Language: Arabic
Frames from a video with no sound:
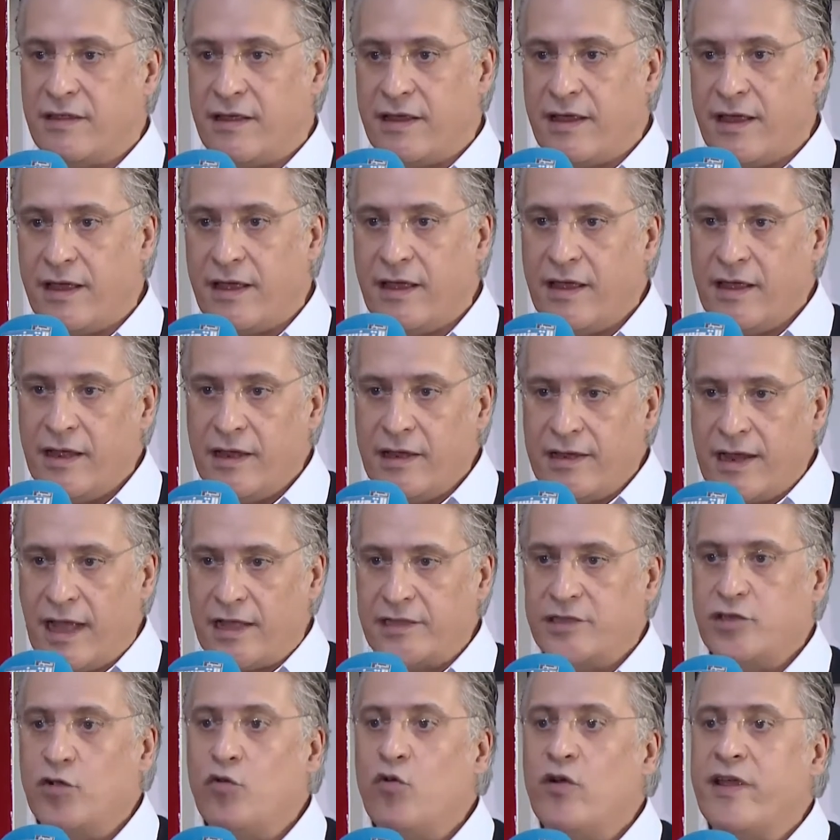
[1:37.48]
هذايا
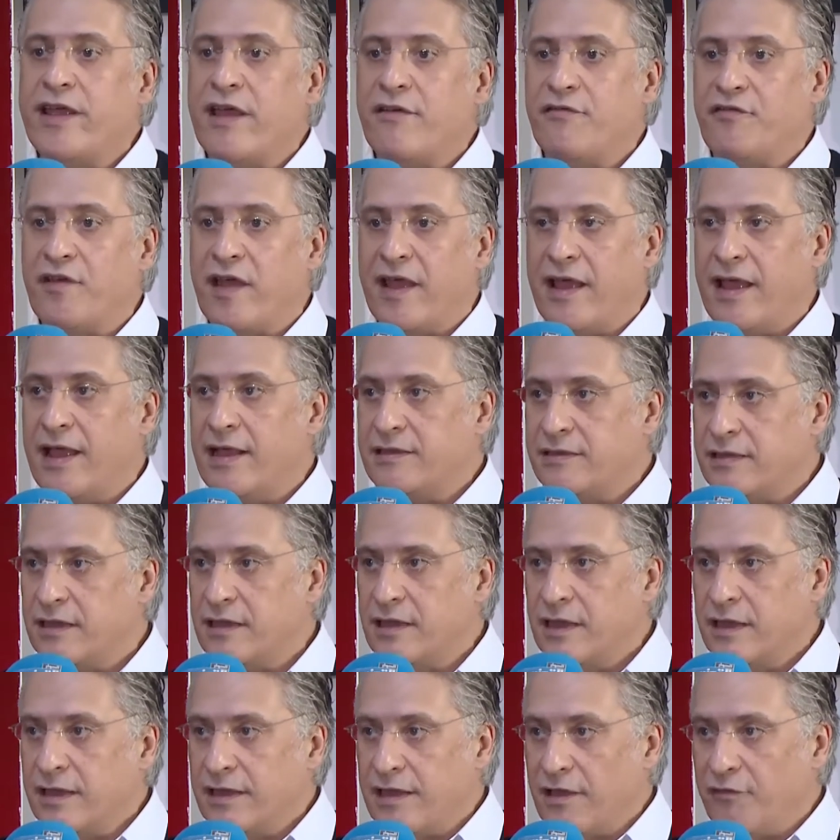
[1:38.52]
نعطيو كفاءات
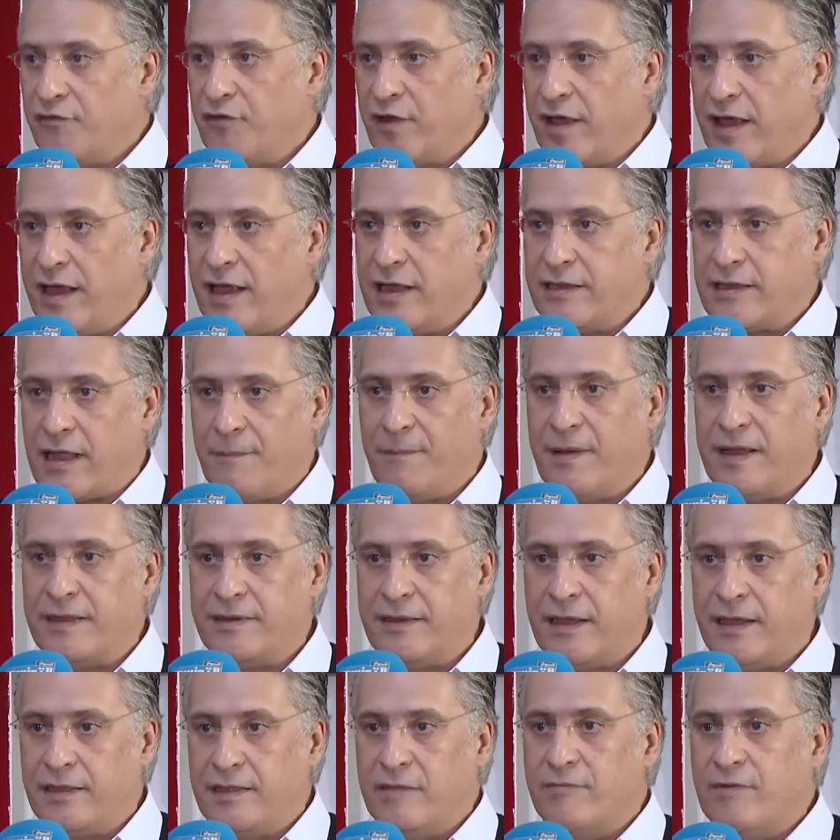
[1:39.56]
كفاءات
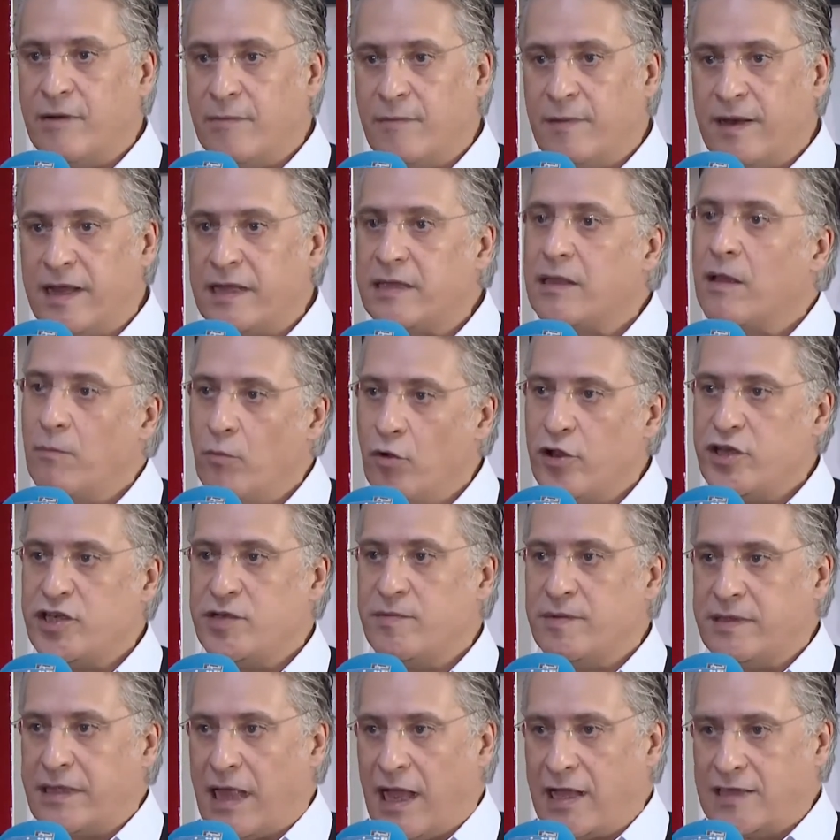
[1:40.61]
عباد تخدم البلاد ماهيش
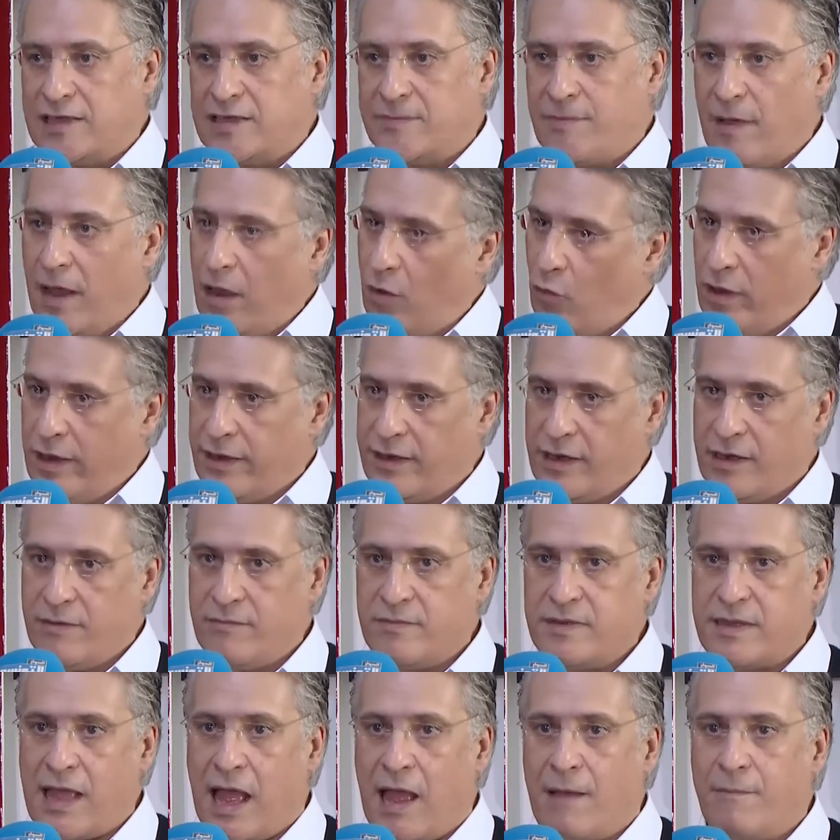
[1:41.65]
من حزبك ولكن
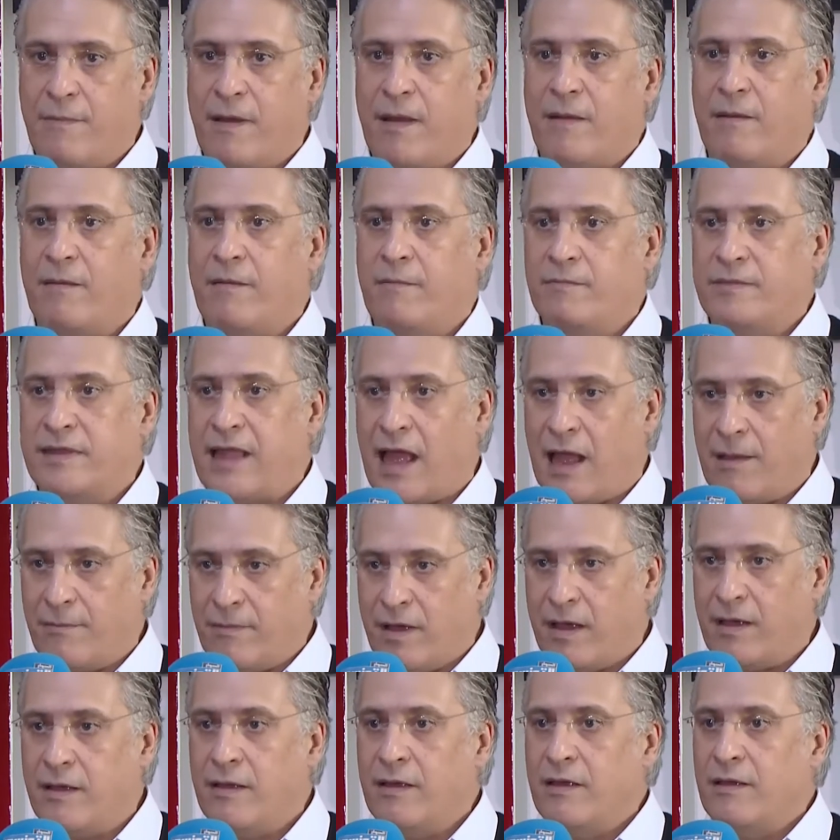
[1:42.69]
مدعمه
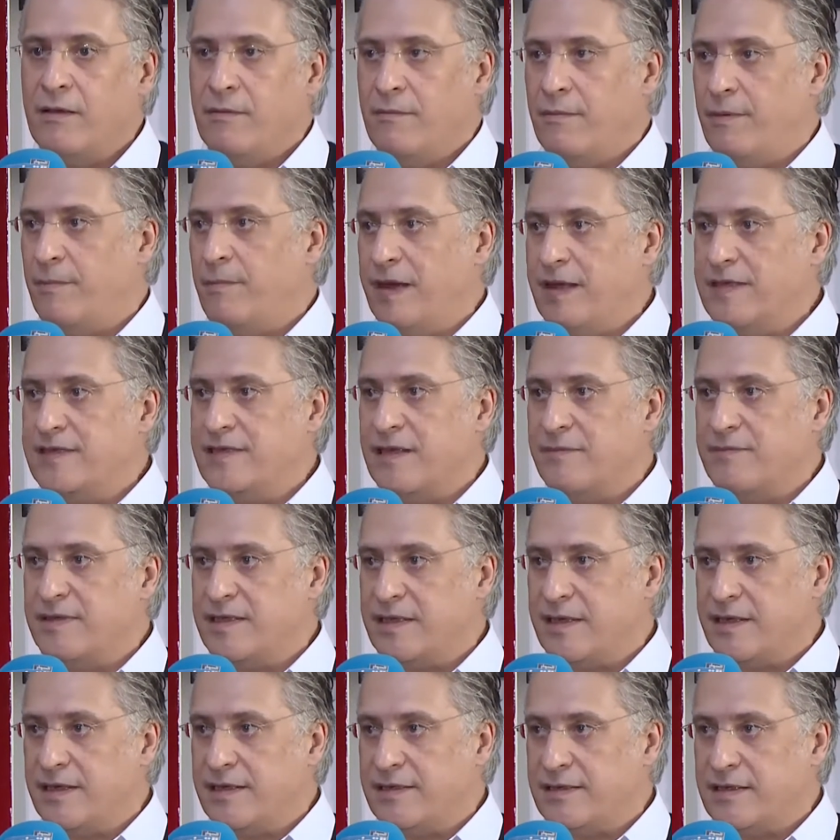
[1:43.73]
مدعمه بحزام
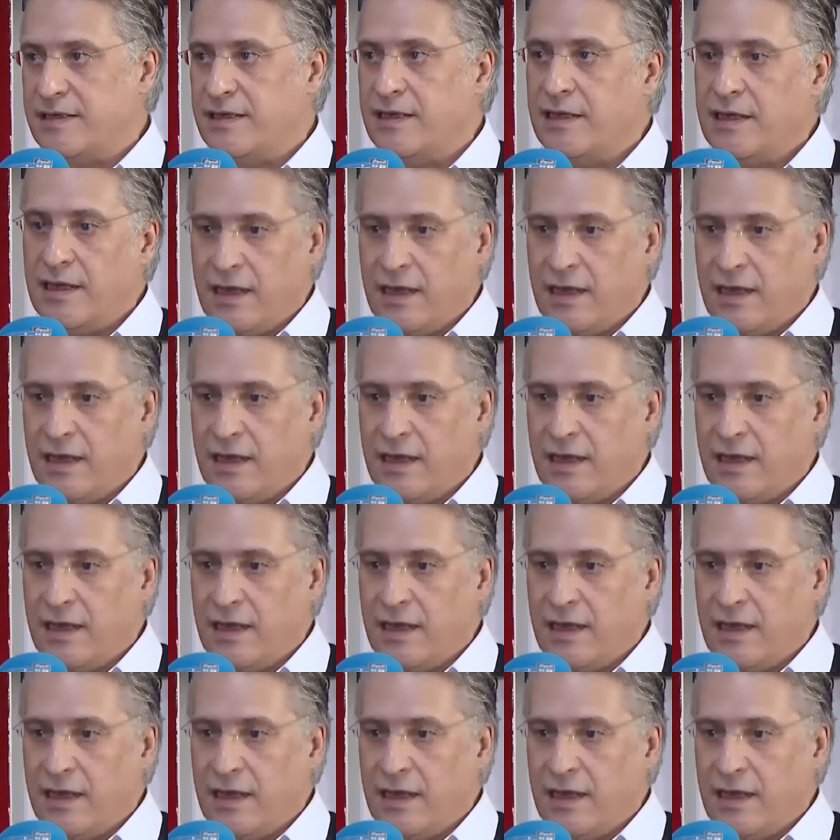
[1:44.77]
سياسي